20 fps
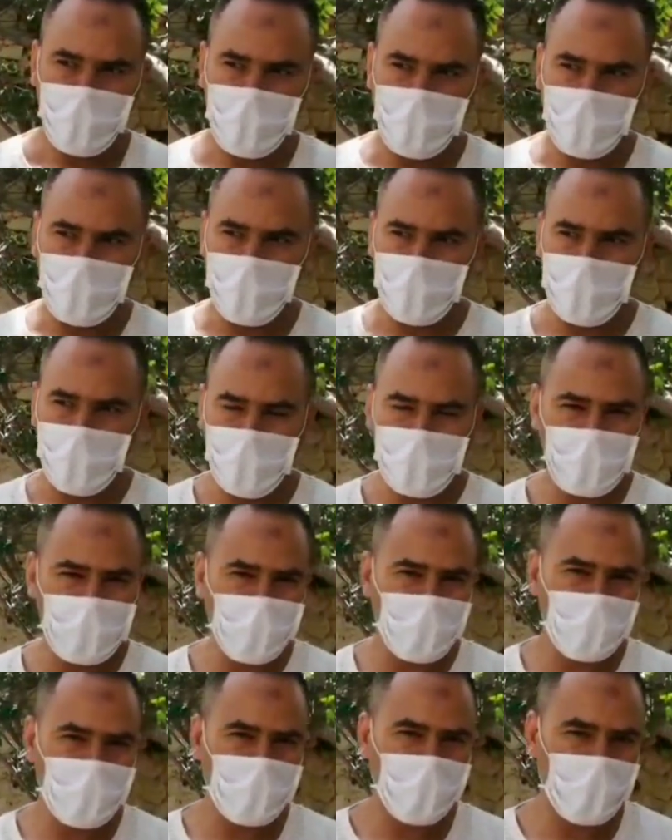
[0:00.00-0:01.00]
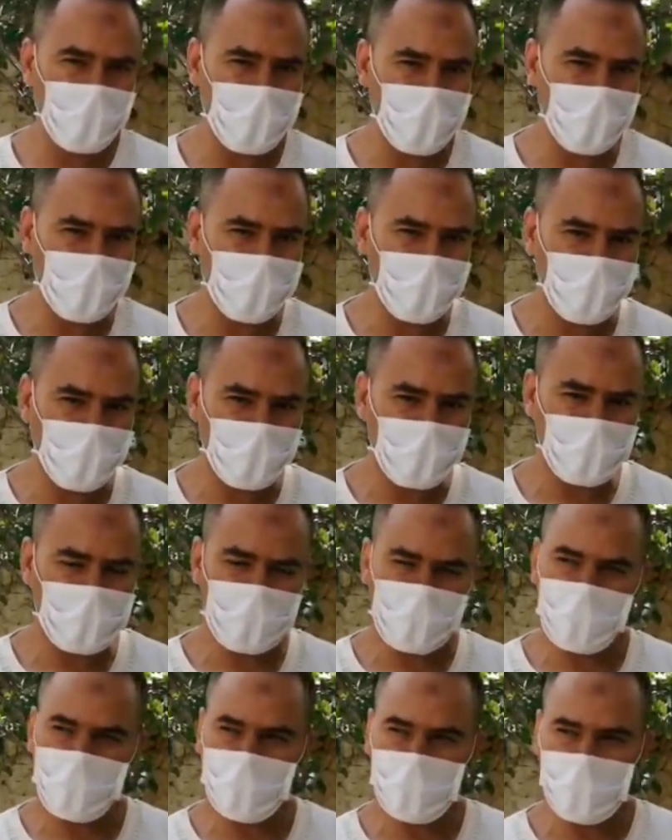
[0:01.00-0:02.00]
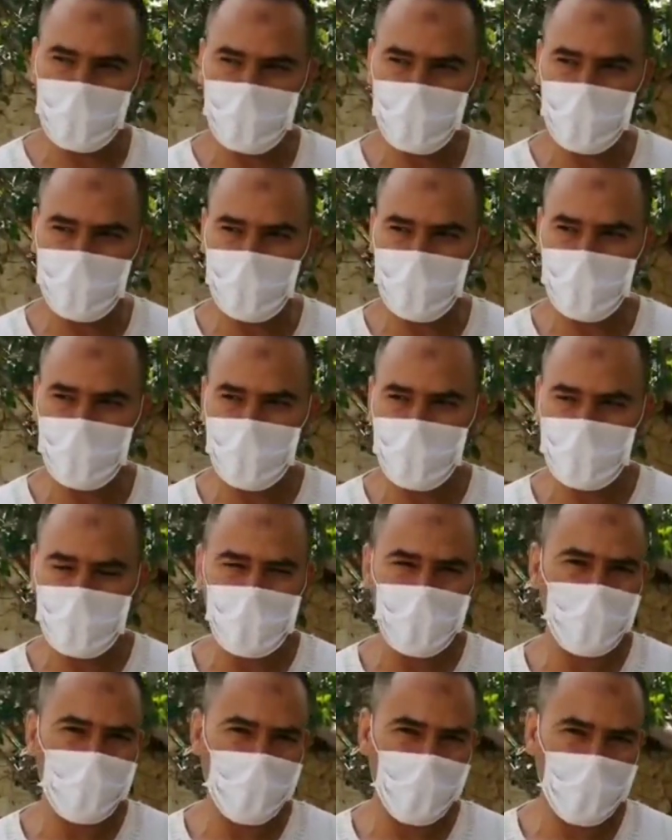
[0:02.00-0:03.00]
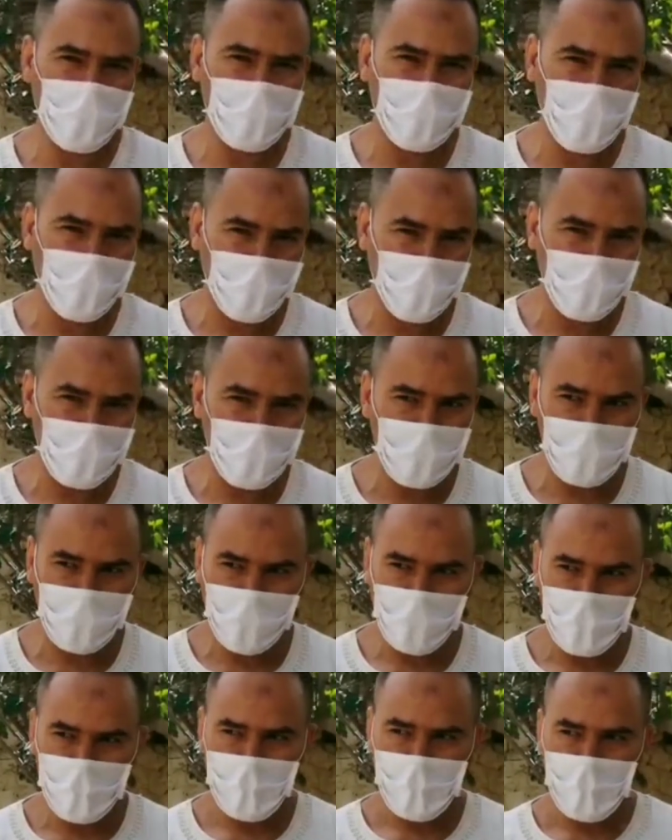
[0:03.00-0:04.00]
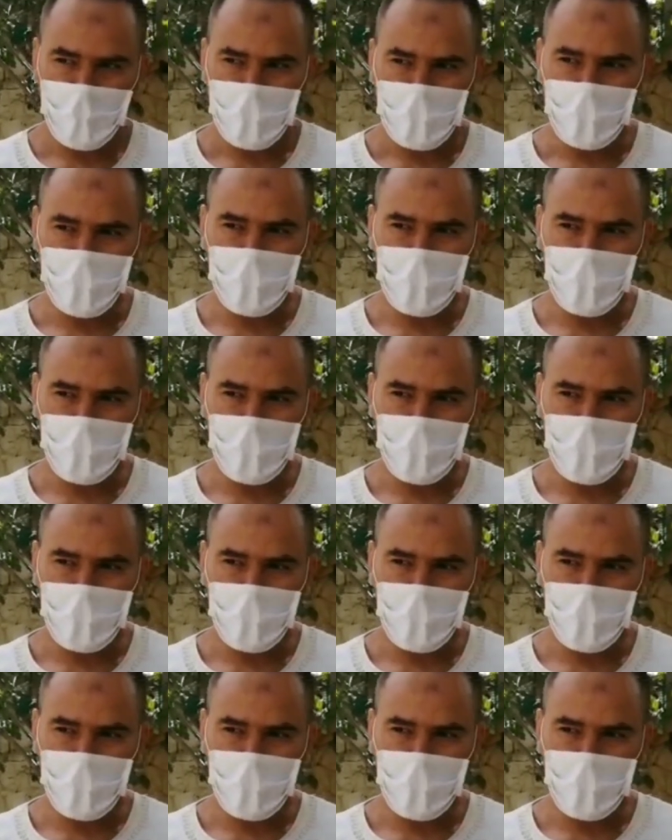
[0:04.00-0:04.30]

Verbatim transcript: ومن هذا المنبر هذا كنشكر آه، جميع الفاعلين